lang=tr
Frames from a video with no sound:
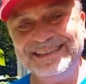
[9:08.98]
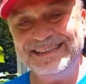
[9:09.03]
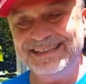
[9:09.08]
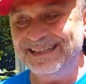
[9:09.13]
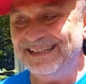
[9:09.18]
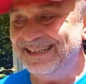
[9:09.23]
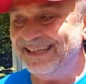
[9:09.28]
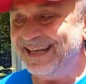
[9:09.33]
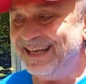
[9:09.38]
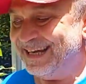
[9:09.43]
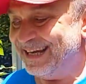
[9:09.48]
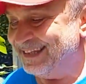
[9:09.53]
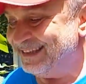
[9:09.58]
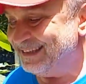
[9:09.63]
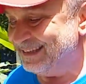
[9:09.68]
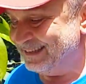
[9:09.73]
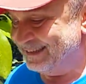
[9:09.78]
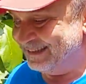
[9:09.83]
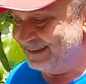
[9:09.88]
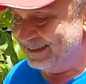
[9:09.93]
dinleyen
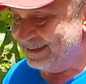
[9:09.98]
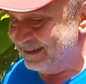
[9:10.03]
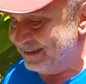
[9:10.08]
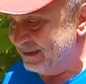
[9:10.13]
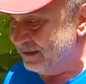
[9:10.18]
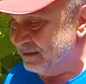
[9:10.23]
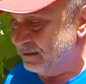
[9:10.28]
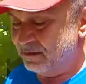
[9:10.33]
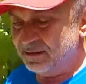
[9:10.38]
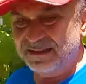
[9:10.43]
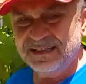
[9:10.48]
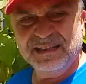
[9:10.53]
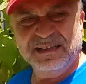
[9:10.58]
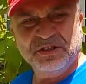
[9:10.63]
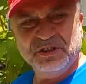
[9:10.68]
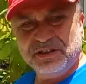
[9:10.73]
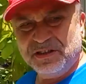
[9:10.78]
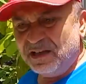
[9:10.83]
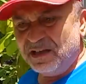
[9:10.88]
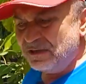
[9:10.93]

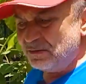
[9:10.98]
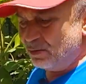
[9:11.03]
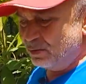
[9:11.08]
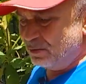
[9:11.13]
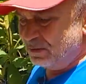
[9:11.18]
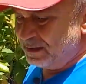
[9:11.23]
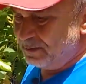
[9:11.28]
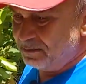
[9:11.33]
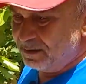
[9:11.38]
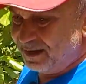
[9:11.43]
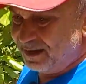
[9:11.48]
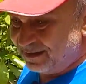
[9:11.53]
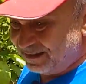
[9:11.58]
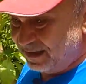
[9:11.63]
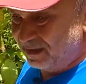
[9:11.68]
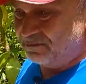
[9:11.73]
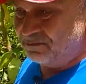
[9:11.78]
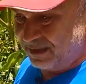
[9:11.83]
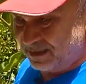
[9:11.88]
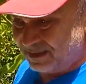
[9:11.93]
Kılıçdaroğlu gibi
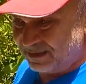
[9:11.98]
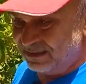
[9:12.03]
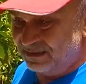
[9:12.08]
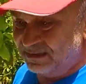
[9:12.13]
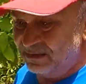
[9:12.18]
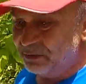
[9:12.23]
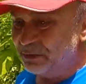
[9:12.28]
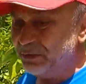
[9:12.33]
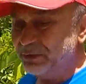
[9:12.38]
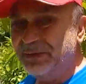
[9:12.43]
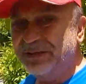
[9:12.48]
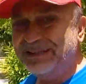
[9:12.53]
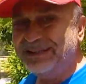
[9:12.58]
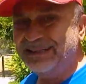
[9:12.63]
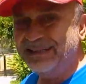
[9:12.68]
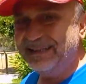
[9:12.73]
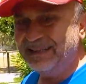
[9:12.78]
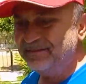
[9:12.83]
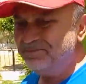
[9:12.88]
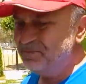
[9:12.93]
adamları öyle
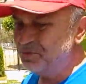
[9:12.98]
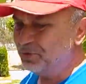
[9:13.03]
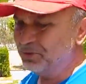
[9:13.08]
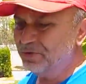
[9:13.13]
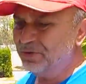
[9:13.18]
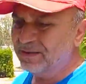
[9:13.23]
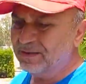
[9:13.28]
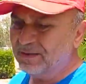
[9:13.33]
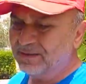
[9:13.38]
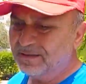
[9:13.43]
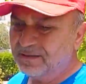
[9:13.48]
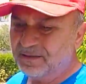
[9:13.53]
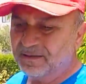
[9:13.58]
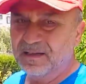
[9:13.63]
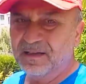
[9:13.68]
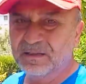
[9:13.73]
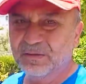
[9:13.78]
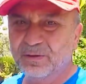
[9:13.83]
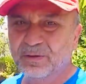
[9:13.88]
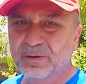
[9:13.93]
diyeyim. Çünkü
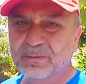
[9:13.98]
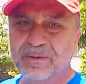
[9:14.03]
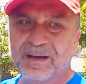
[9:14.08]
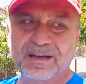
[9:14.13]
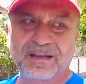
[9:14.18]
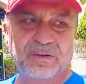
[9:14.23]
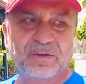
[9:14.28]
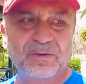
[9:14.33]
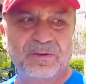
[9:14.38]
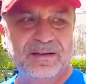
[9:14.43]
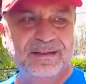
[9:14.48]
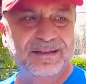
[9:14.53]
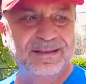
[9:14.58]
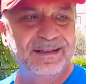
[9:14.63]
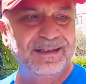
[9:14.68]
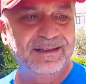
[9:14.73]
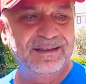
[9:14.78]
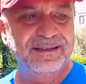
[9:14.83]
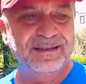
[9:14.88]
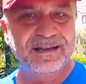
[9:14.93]
Kılıçdaroğlu belki öyle
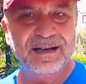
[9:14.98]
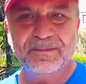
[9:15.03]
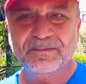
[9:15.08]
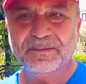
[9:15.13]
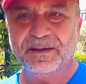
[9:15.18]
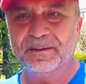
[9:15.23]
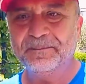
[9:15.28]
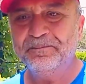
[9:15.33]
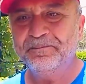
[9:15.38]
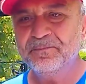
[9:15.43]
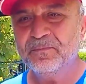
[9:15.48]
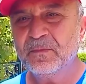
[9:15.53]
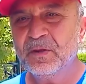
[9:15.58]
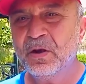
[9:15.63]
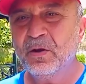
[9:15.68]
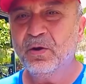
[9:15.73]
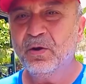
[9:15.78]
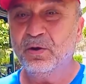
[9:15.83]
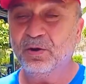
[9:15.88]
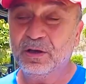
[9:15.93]
değildir ama
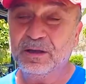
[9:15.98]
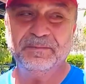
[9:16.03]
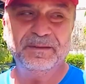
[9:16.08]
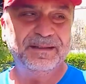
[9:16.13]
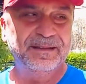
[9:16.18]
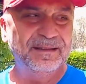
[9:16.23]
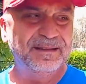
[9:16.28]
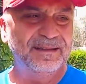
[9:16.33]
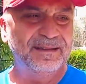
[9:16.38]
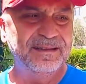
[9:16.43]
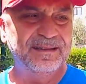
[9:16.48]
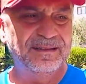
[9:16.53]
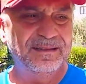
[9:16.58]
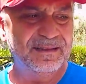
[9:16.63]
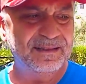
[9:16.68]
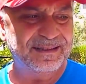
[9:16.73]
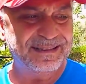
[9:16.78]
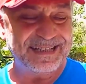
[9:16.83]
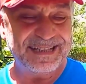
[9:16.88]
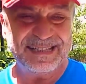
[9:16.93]
öyle bir
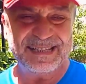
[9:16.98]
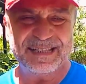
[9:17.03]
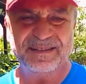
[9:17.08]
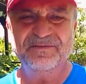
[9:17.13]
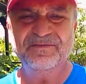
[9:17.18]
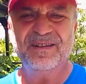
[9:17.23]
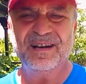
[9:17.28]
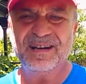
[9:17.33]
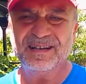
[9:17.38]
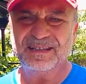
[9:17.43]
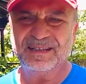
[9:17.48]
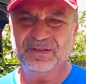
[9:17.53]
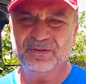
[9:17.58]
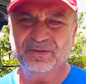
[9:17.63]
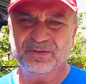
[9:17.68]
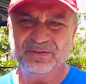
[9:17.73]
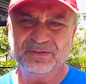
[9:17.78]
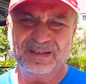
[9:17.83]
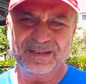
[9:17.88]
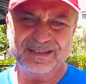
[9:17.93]
resim verdi
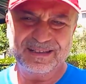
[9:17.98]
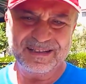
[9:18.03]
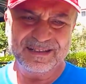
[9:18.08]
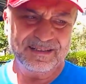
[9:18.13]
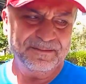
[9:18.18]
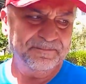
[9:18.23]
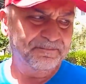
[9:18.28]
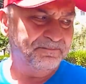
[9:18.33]
onlara